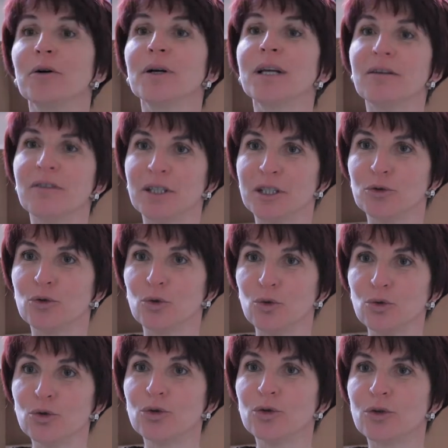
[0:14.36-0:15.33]
La vallée de
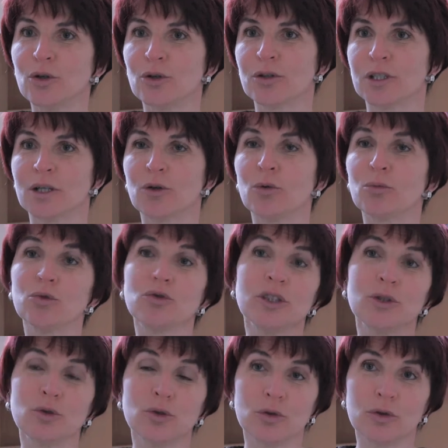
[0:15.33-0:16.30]
Loul, est
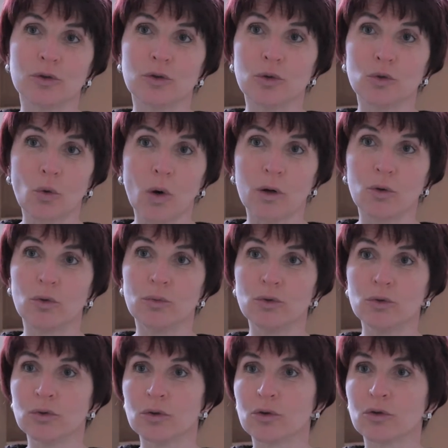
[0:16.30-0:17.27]
composée de, trois
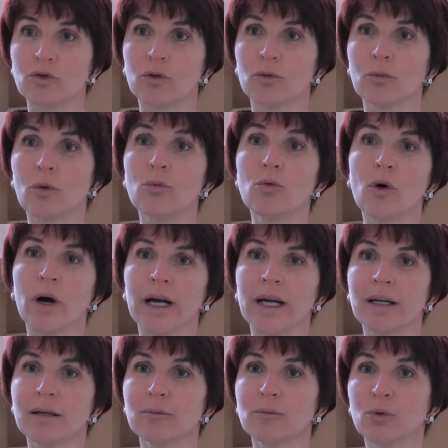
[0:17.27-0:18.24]
communes que sont
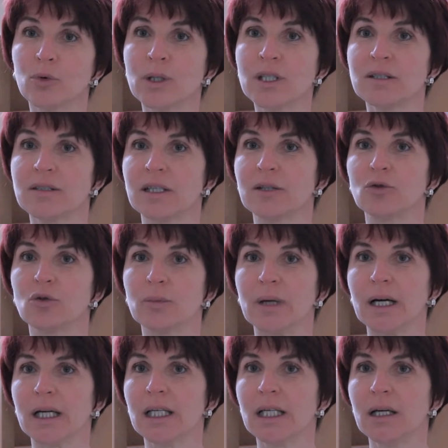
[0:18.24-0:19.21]
Montmorin, Bouy,
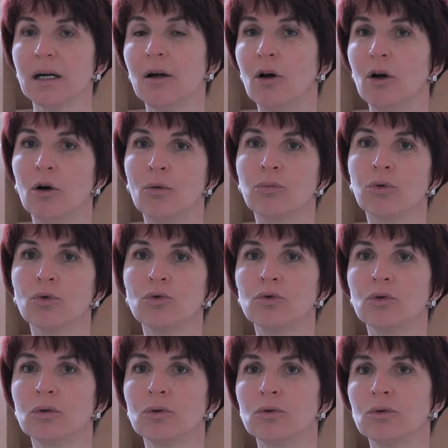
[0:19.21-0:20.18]
Sainte-Marie, pour
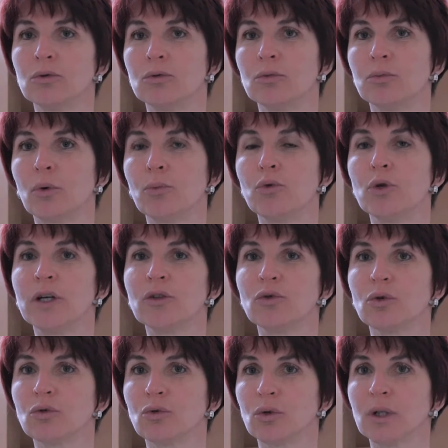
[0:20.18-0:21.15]
une, une
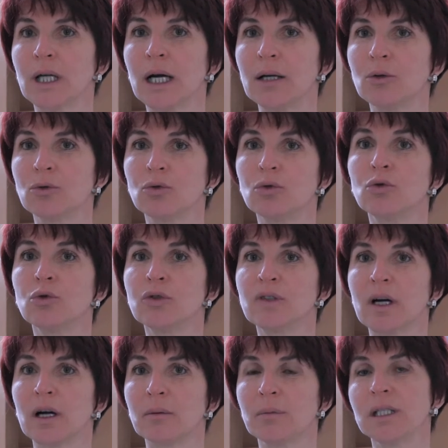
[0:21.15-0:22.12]
population totale de
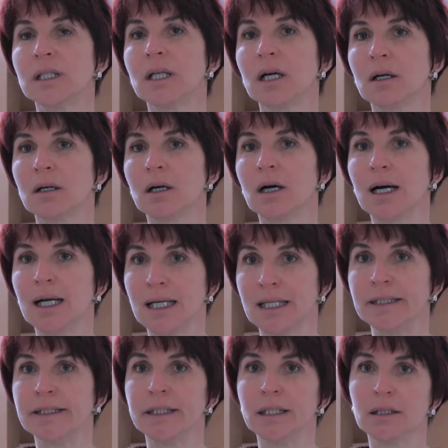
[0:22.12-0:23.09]
200 habitants à
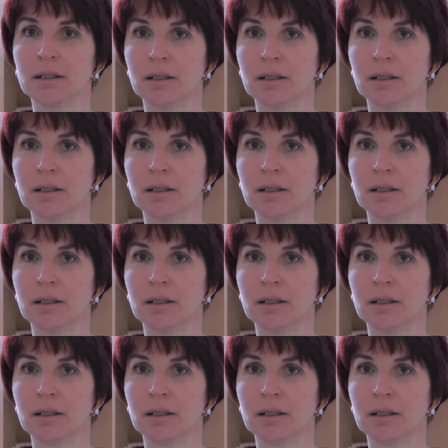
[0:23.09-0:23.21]
l'année.